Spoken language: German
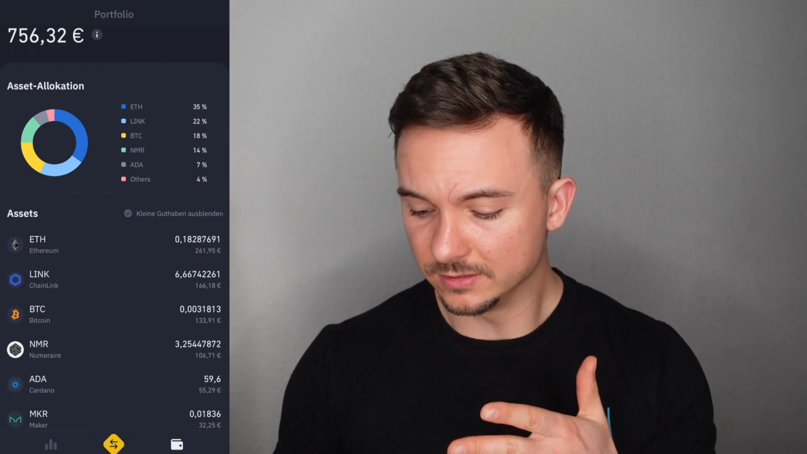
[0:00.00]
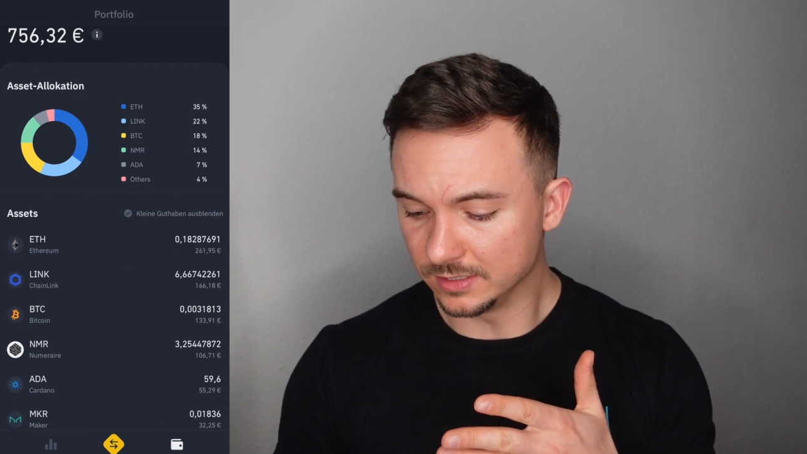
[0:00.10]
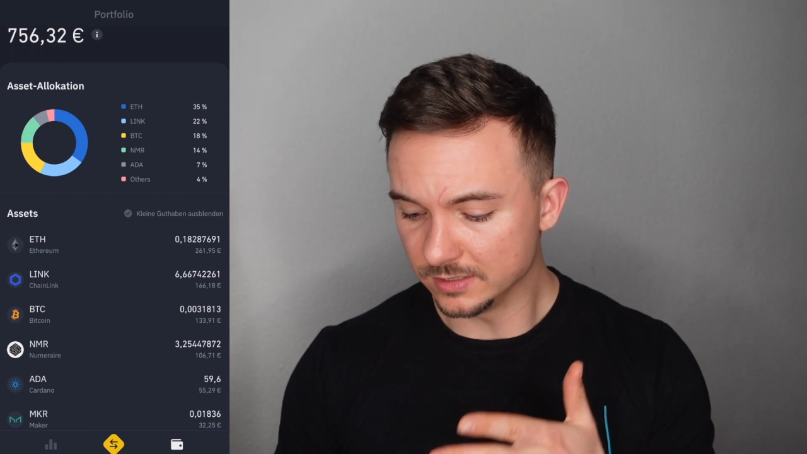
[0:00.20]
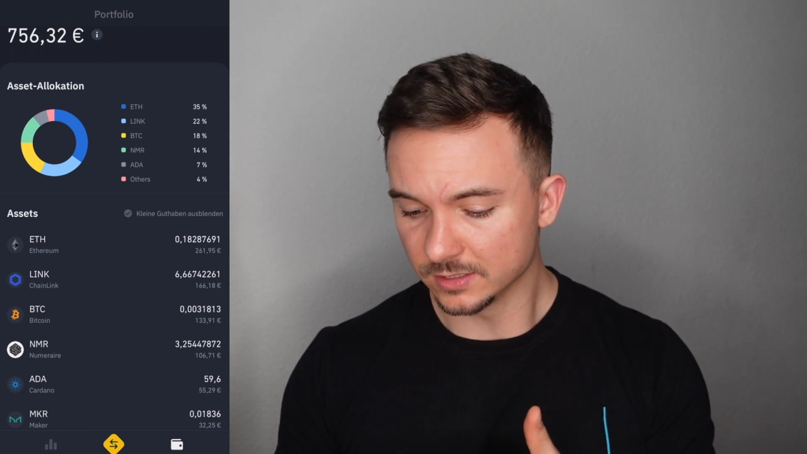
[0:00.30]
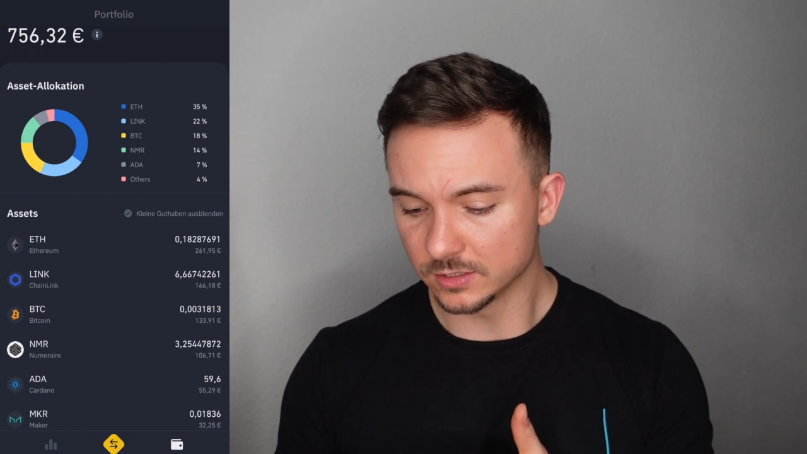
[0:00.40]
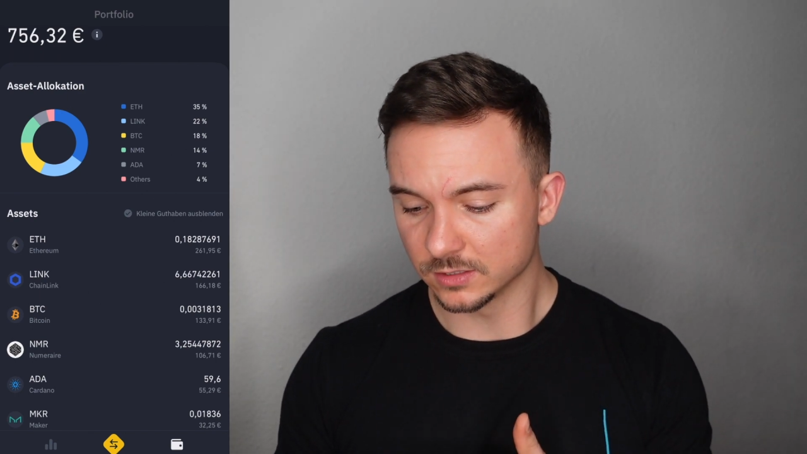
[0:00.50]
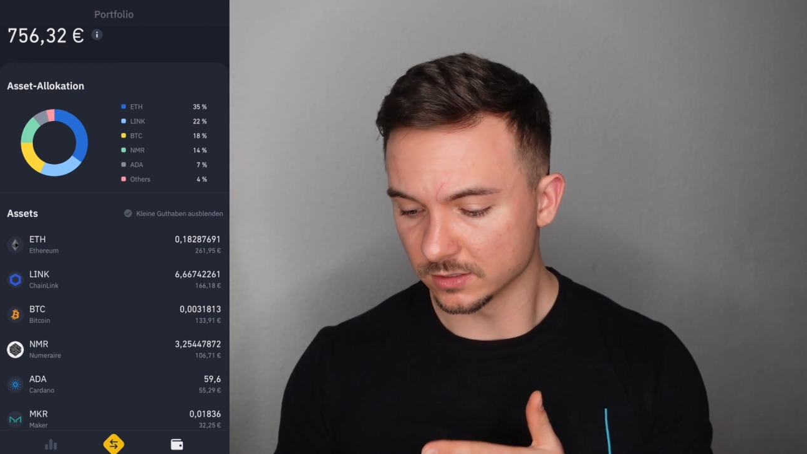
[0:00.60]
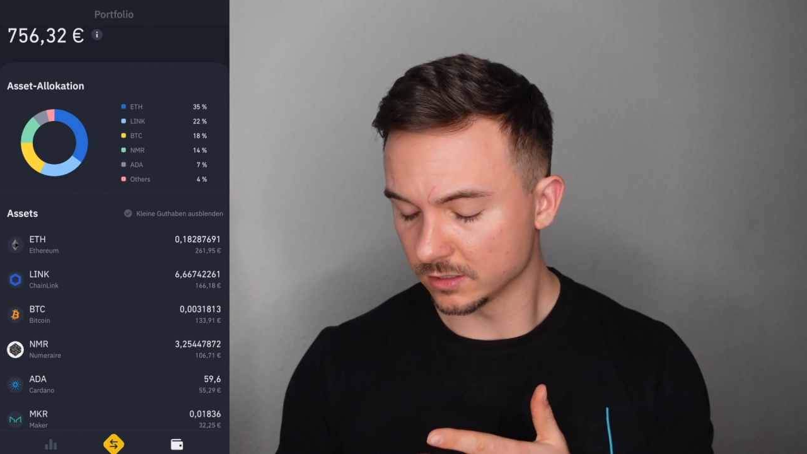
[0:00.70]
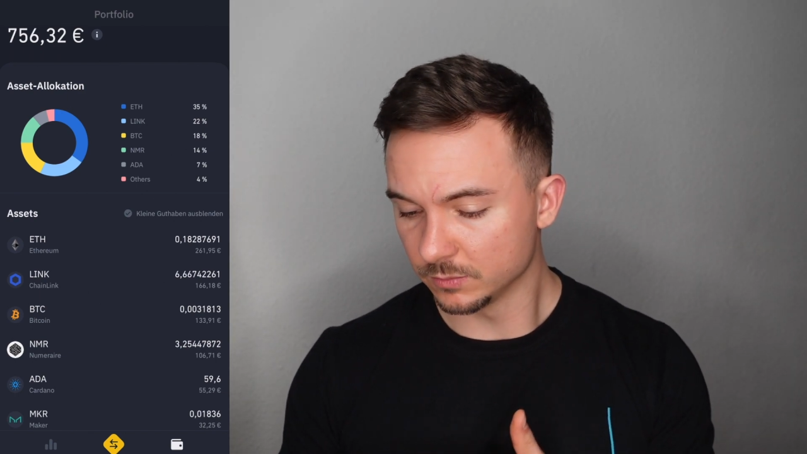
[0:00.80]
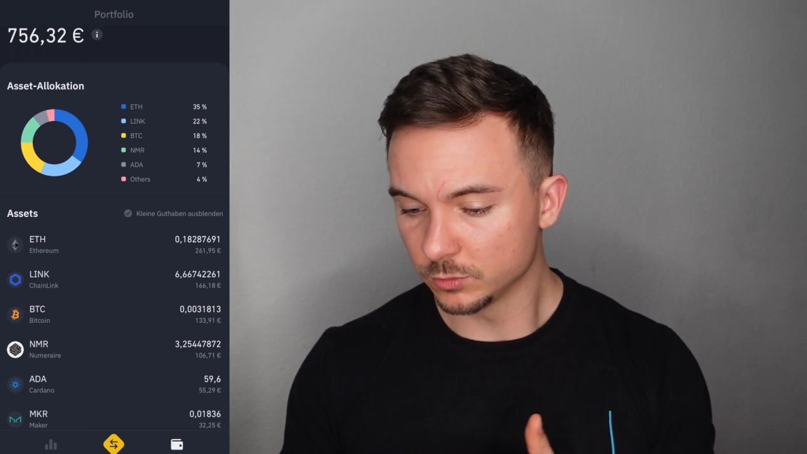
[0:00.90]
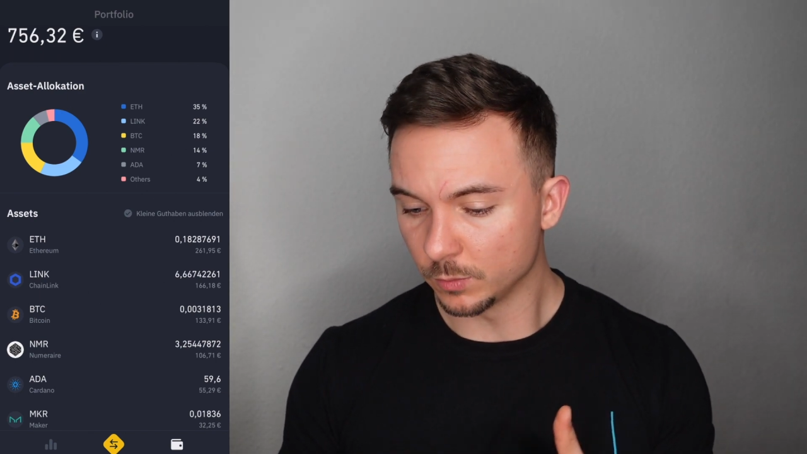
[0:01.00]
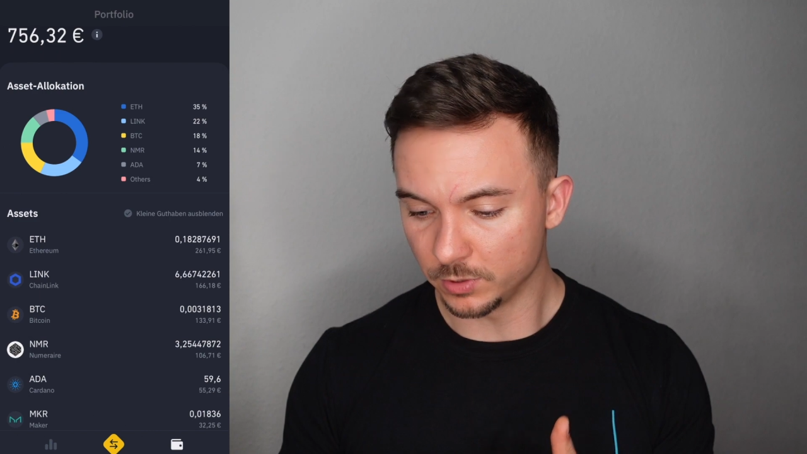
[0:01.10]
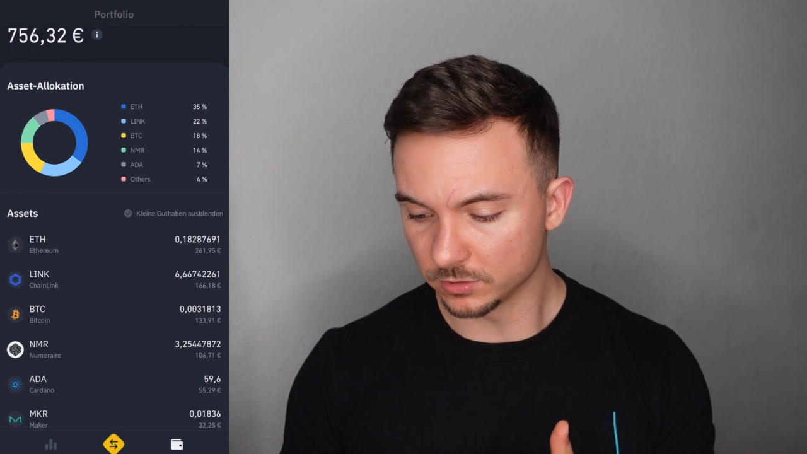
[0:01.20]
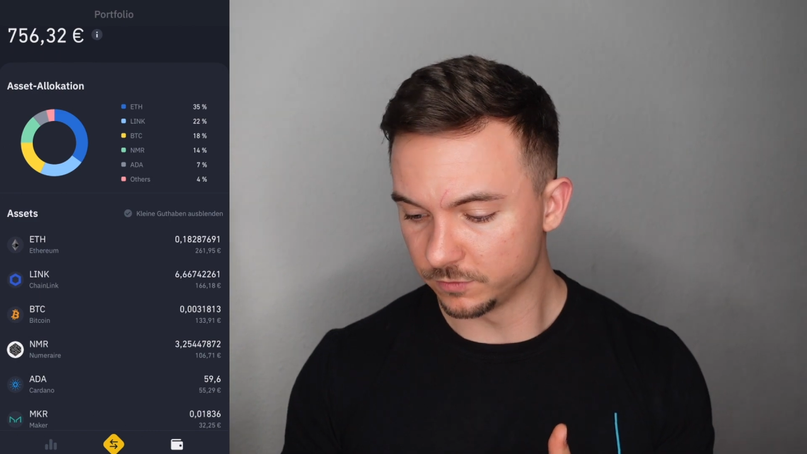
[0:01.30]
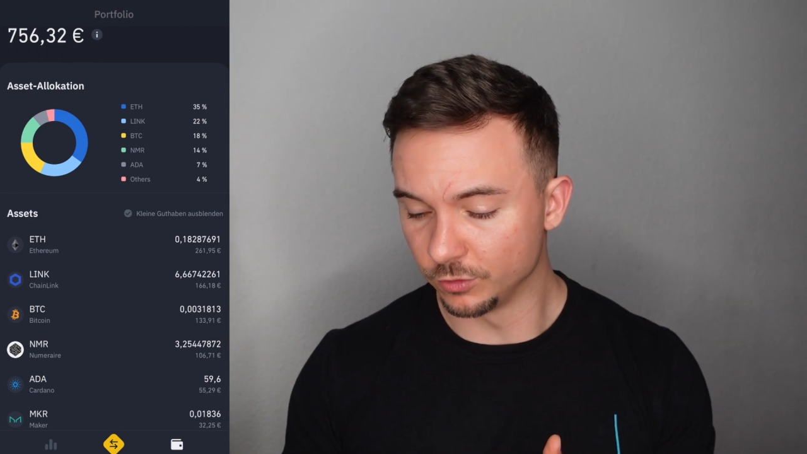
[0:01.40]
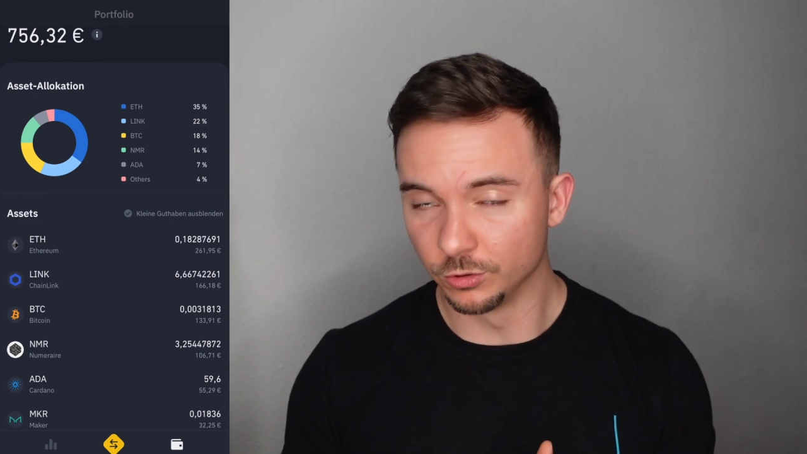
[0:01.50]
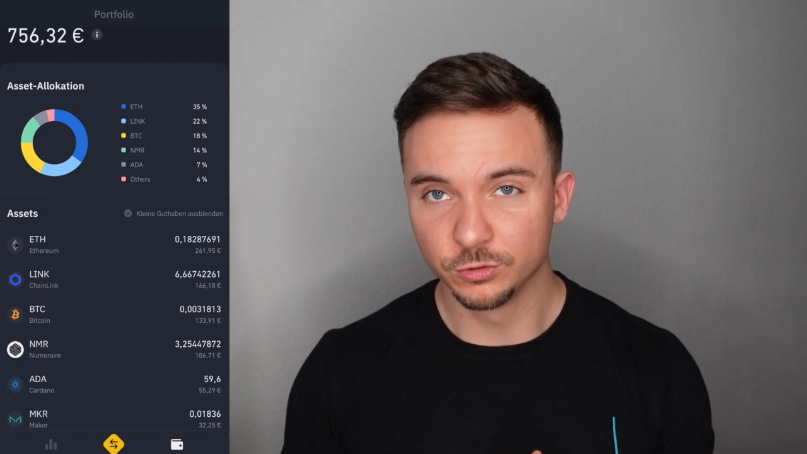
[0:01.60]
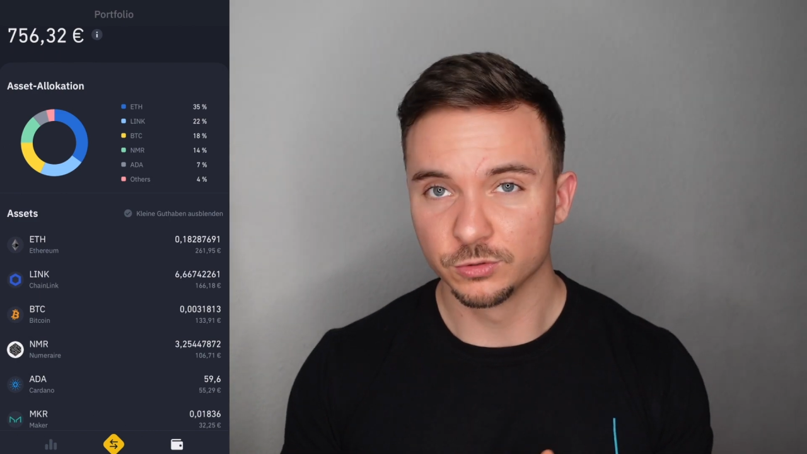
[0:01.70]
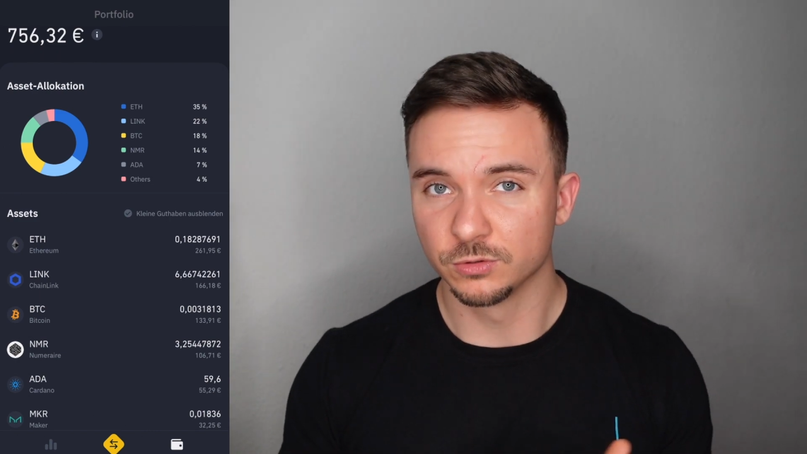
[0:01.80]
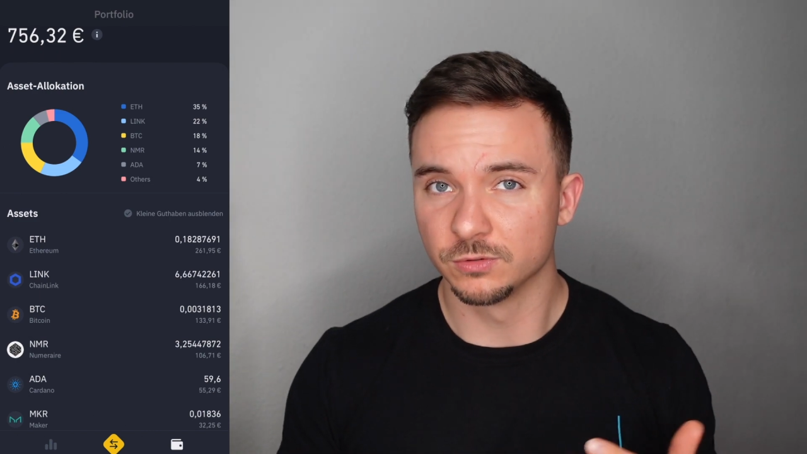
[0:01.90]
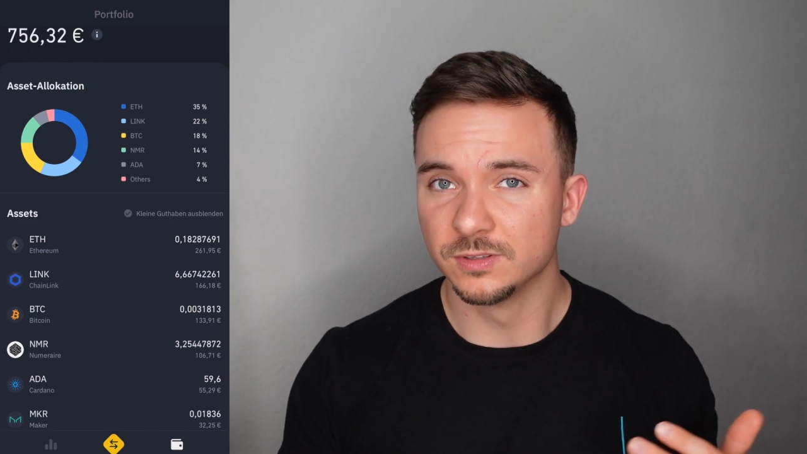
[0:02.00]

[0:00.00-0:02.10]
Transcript: dieses Krypto-Portfolio